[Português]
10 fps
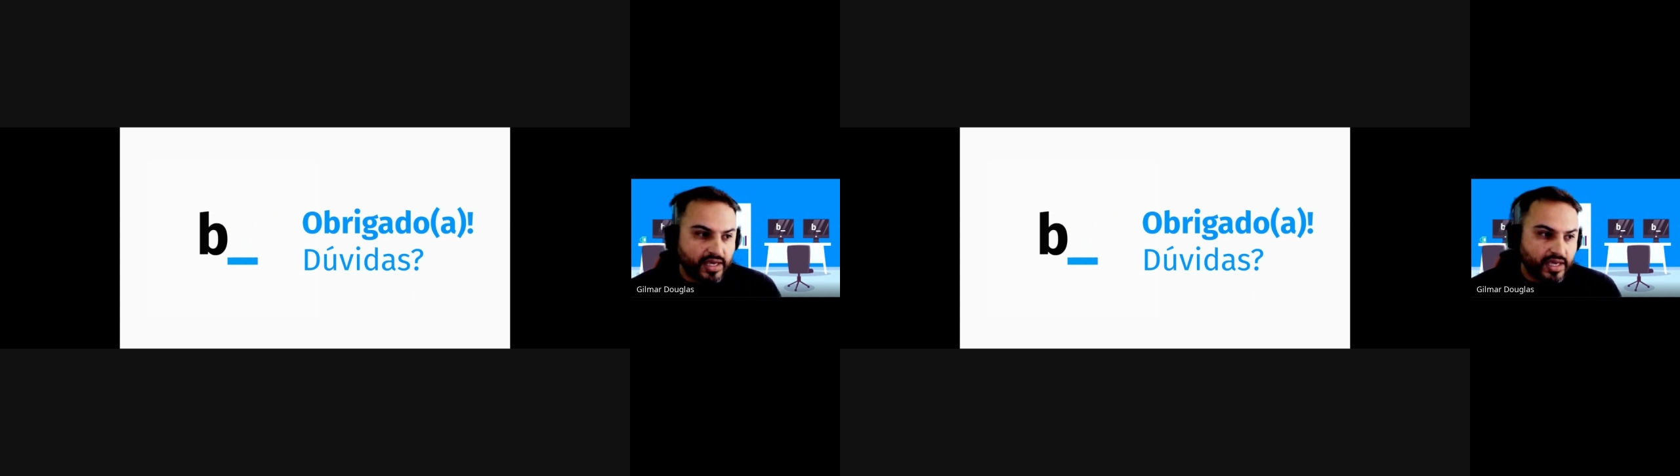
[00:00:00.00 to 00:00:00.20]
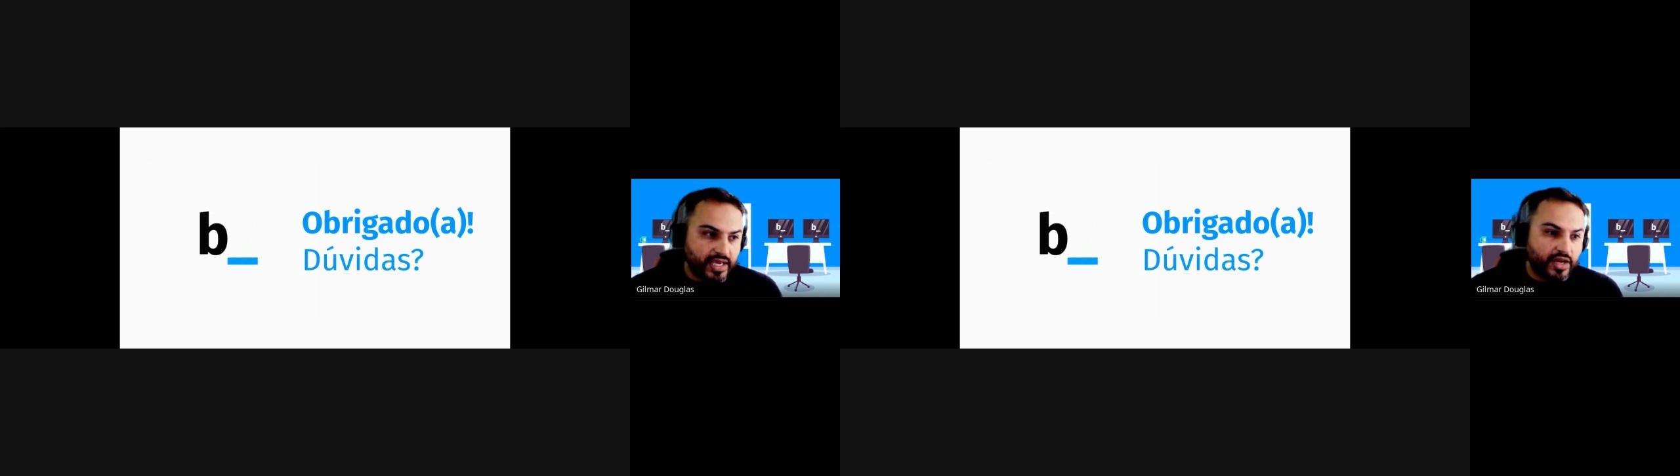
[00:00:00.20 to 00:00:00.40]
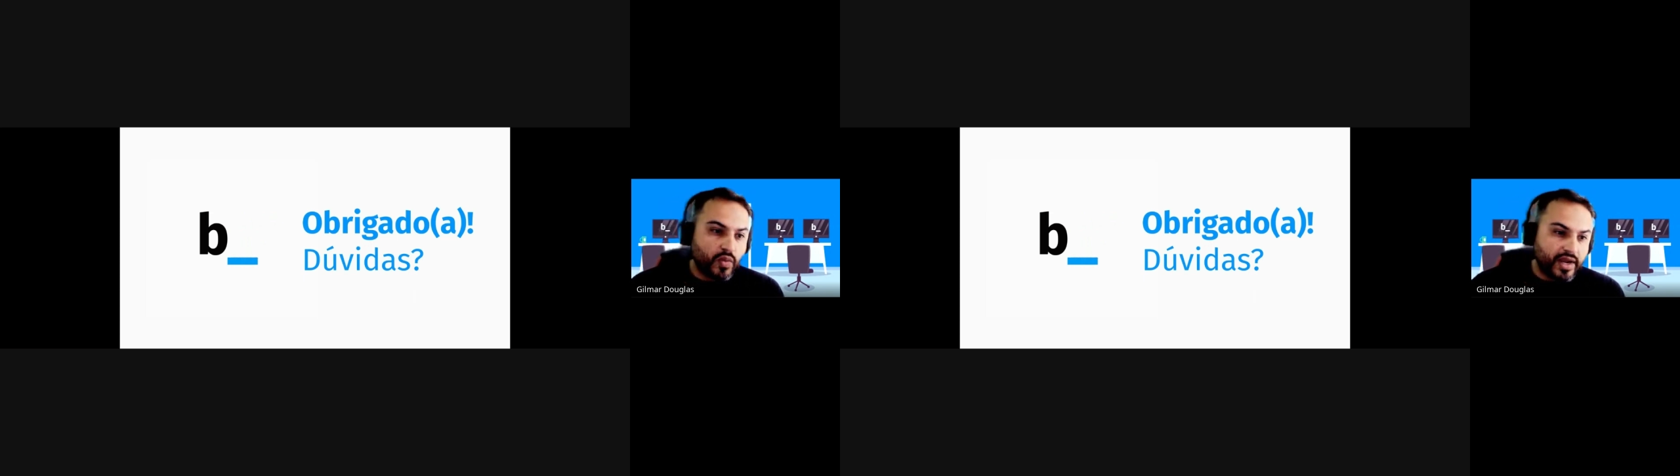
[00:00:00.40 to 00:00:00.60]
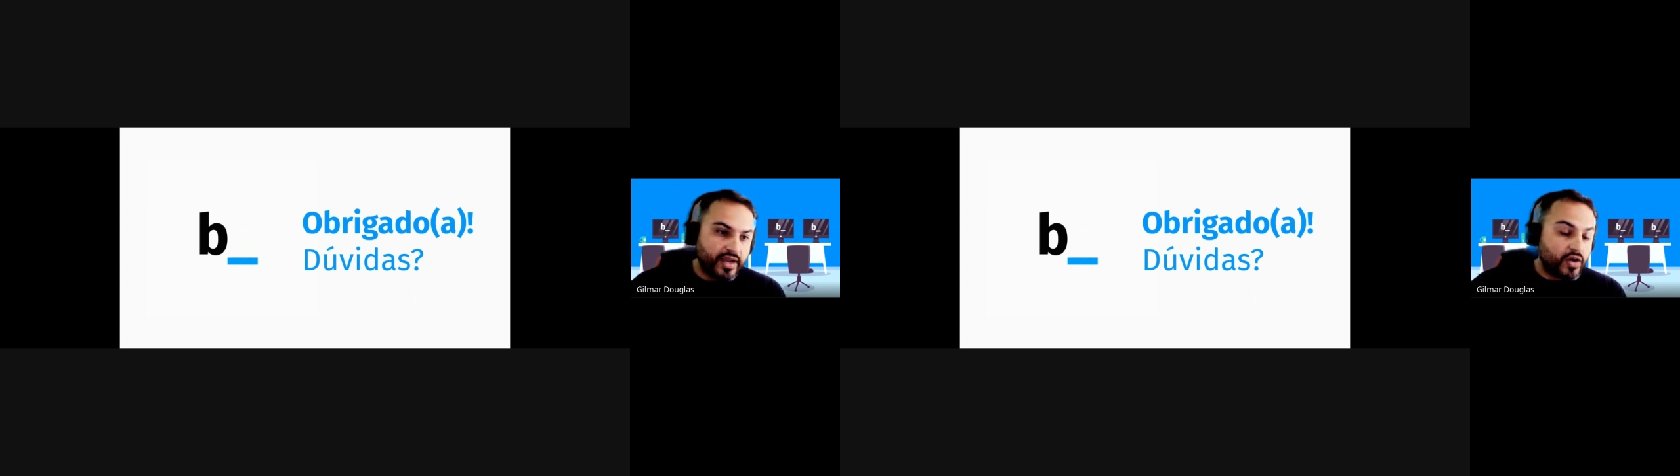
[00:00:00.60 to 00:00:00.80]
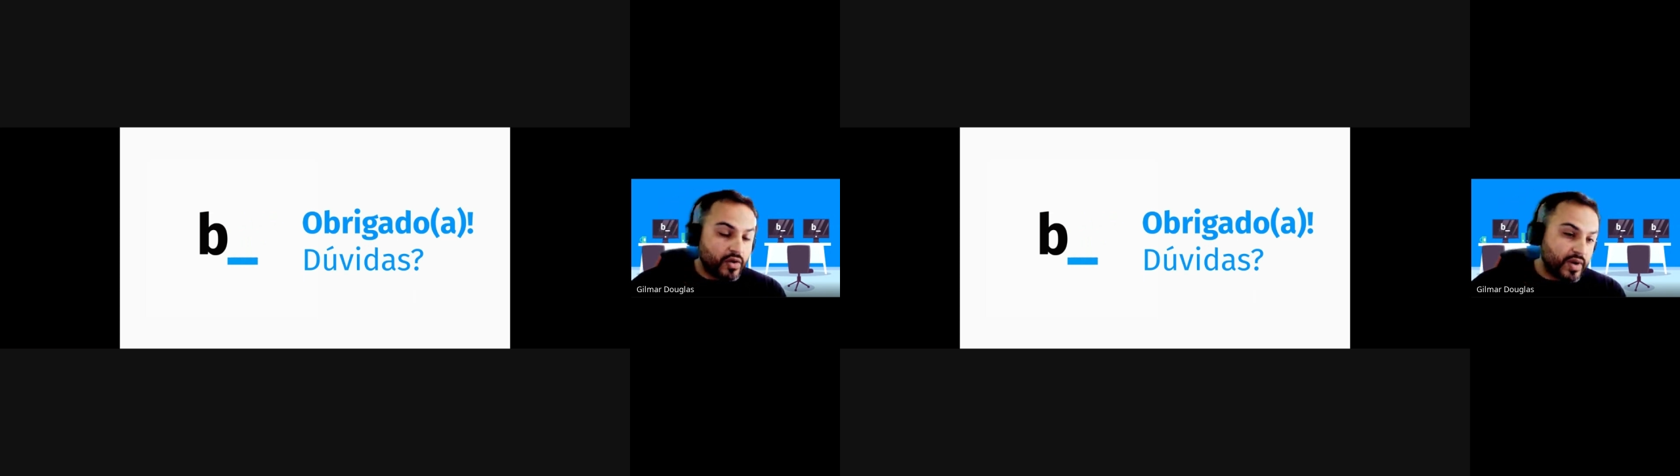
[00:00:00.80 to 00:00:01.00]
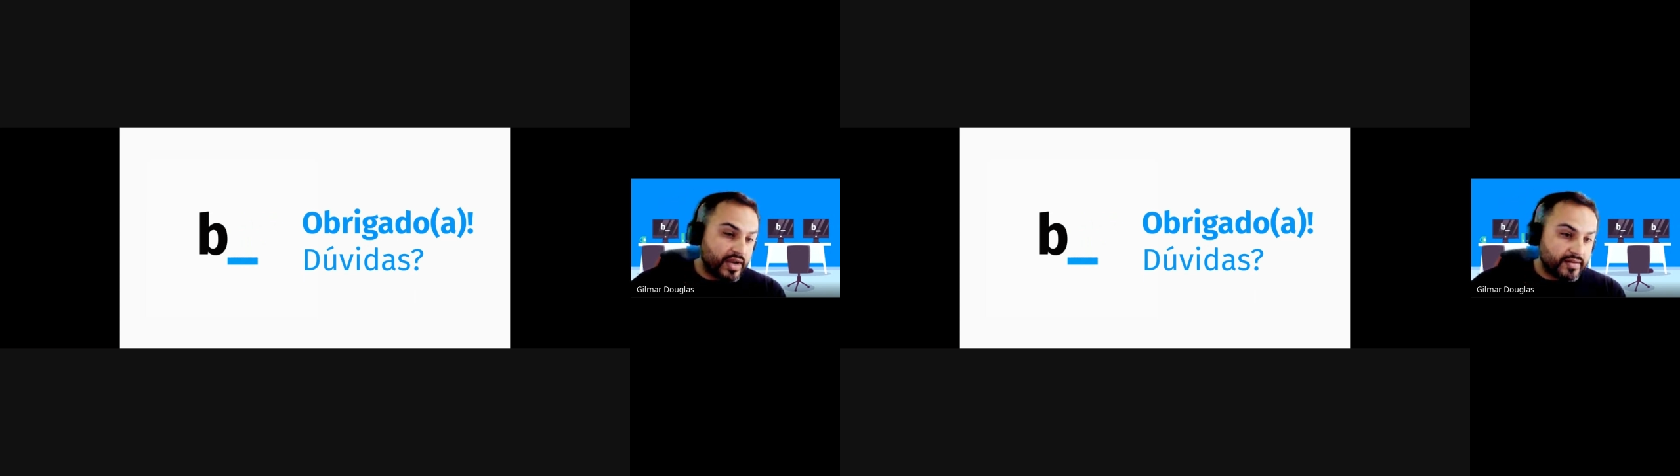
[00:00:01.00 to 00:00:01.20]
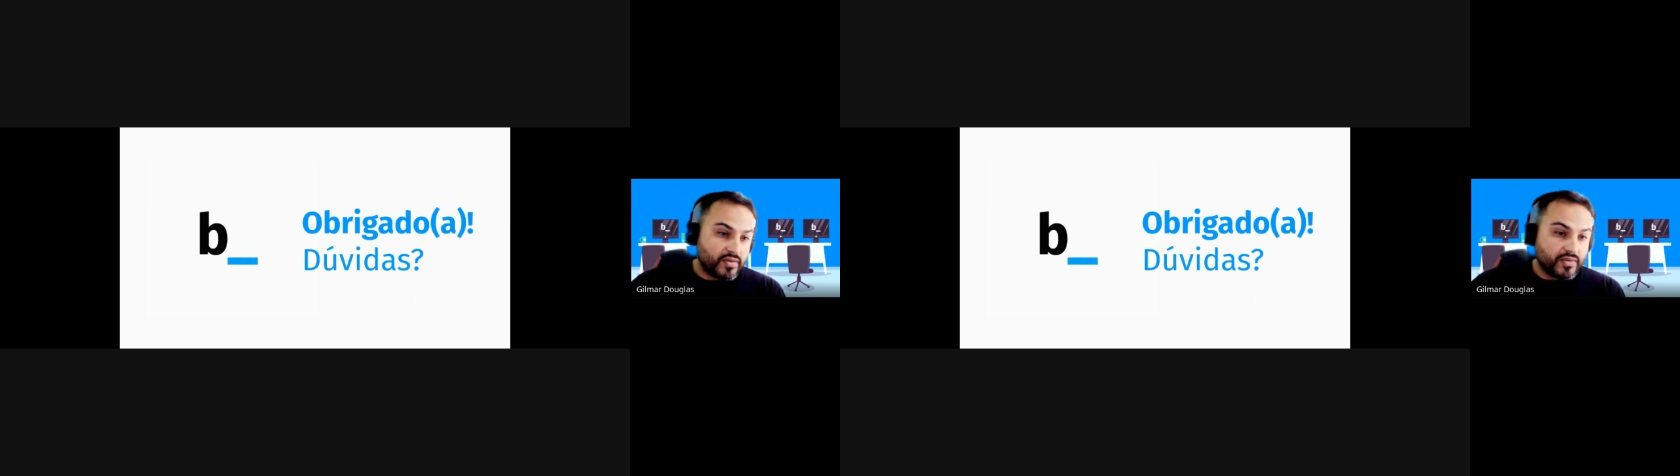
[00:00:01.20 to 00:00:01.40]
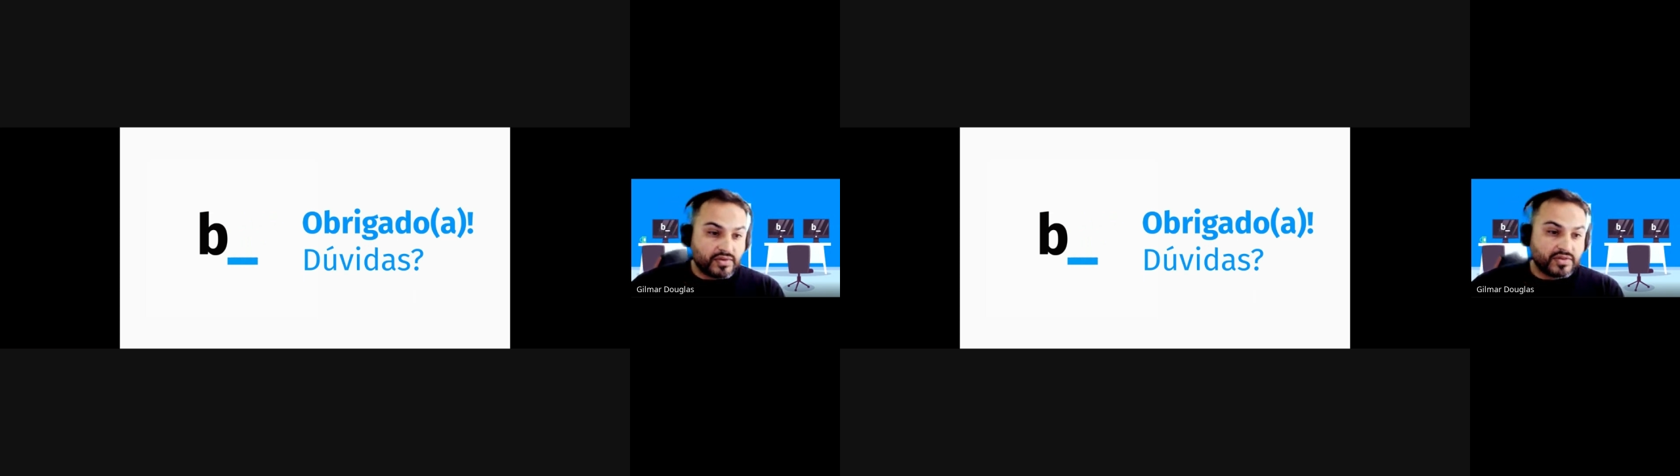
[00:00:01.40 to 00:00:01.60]
E com, e com, eles
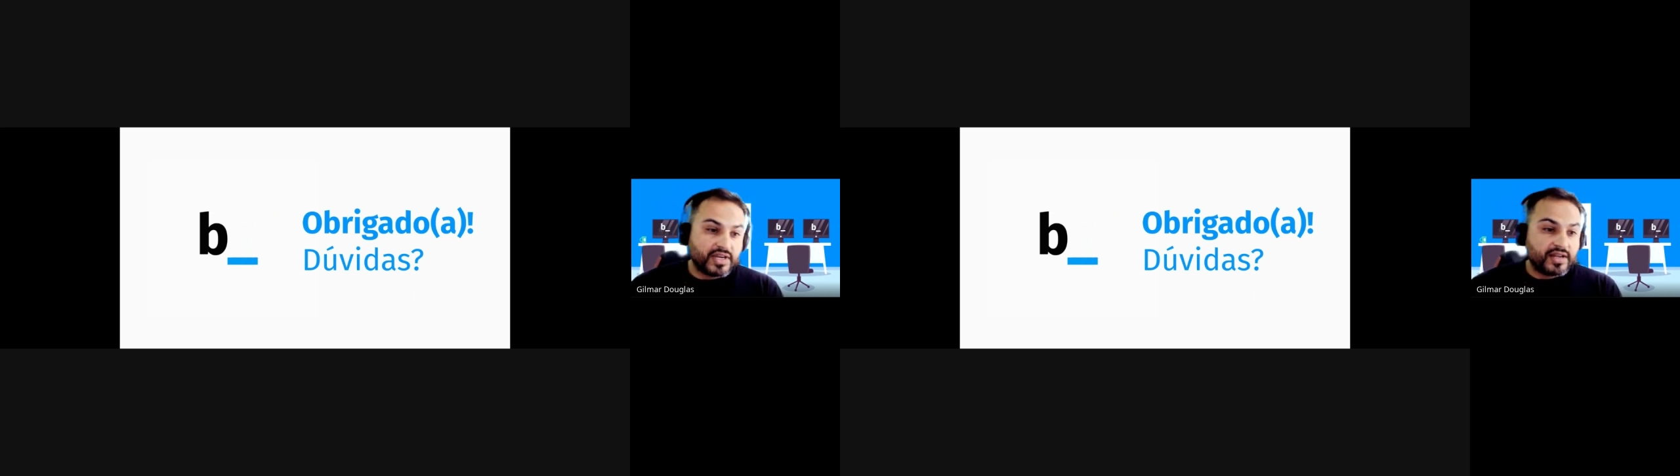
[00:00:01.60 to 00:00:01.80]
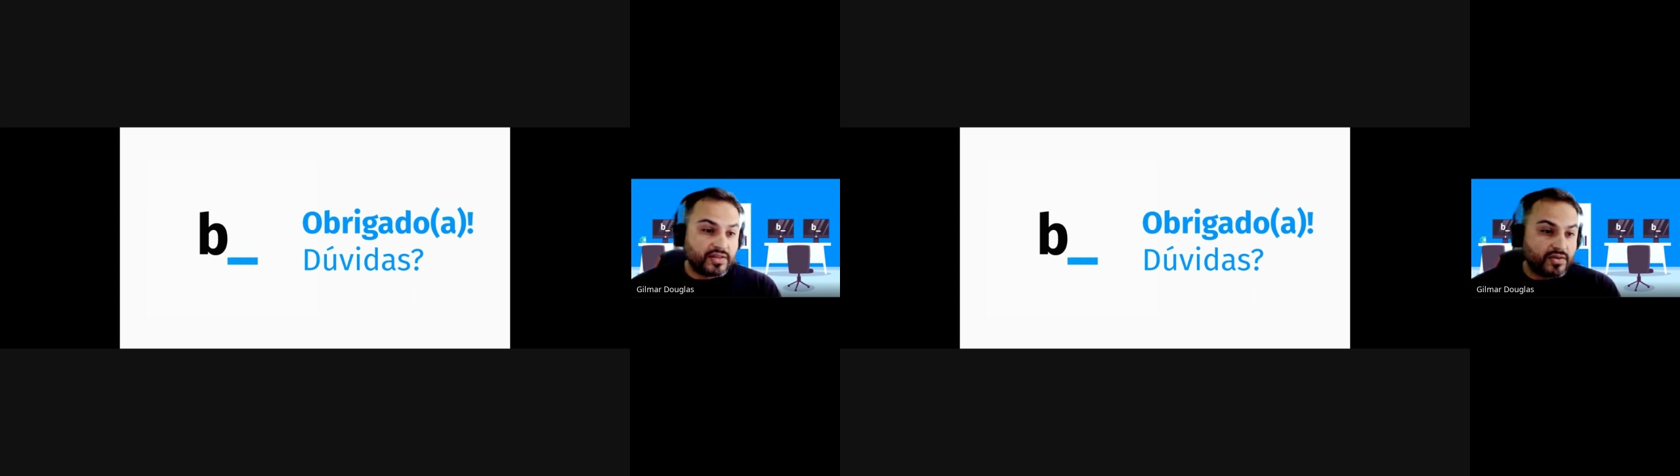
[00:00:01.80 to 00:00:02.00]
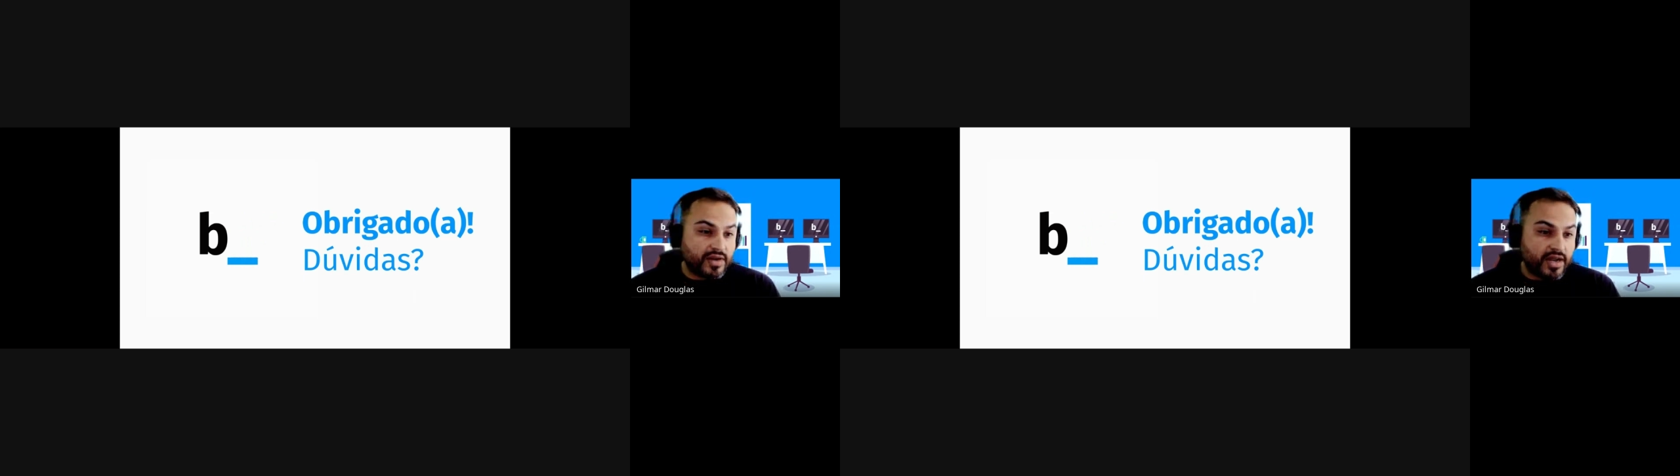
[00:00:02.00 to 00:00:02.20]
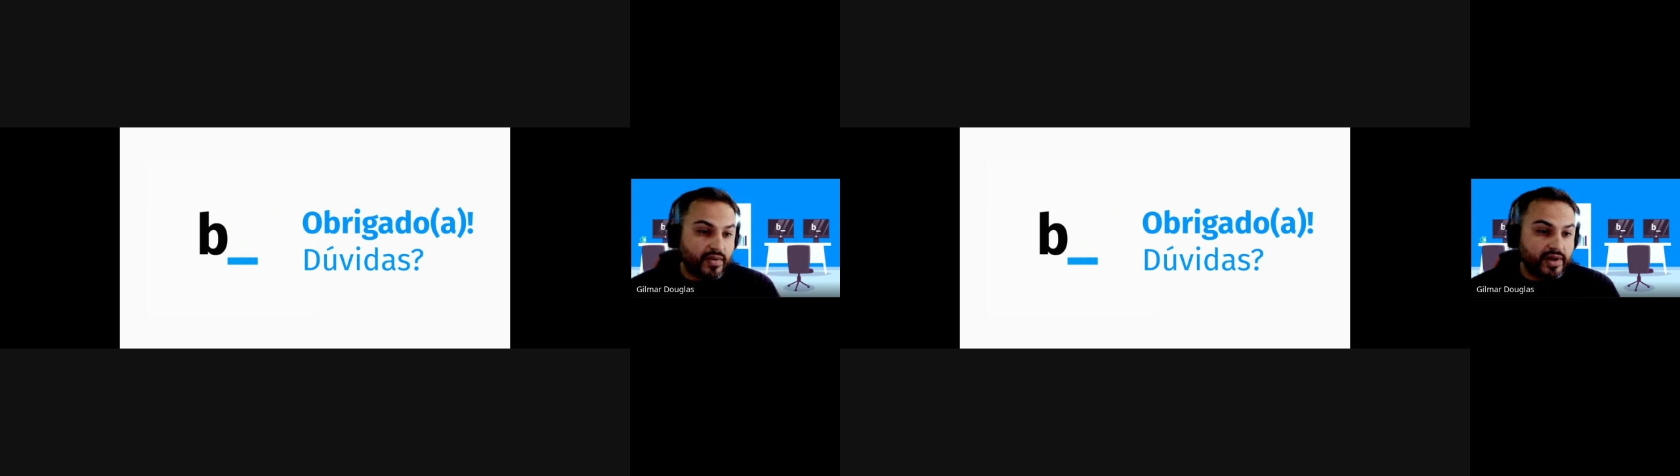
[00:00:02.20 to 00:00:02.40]
eu consigo gerar adicional,